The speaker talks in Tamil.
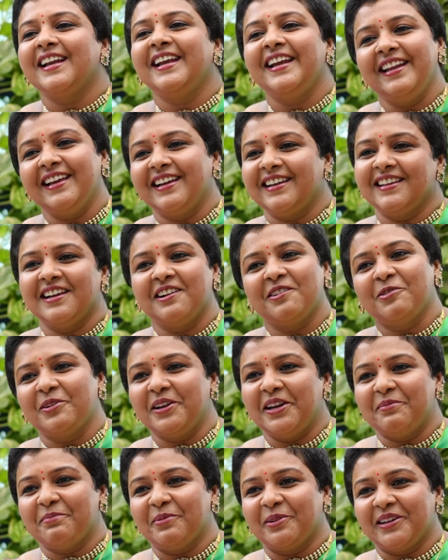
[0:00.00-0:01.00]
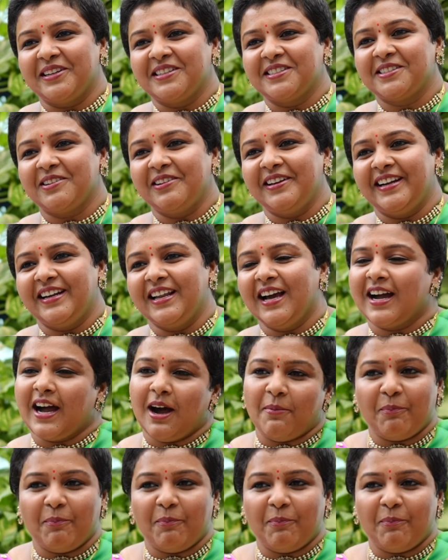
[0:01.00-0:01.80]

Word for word: கிளினிக்கு தான் கூட்டிகிட்டு போகிறேன்னு சொல்லிட்டு அங்கே